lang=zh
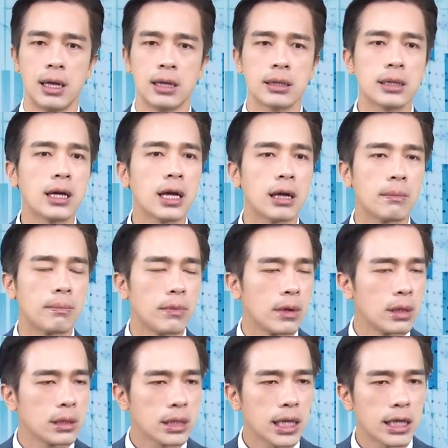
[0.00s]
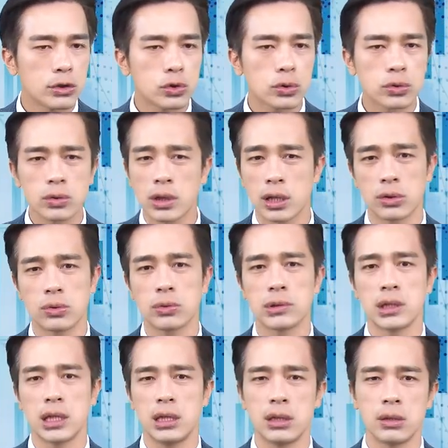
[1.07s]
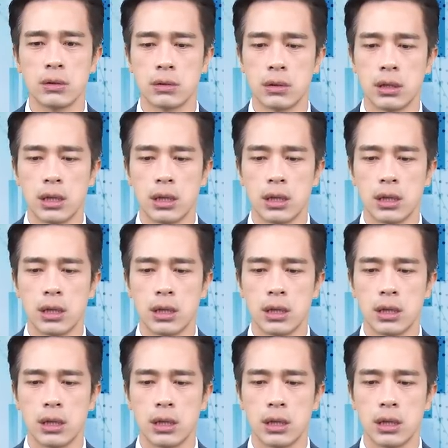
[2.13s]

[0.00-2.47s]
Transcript: 可以可以做出很多的应用。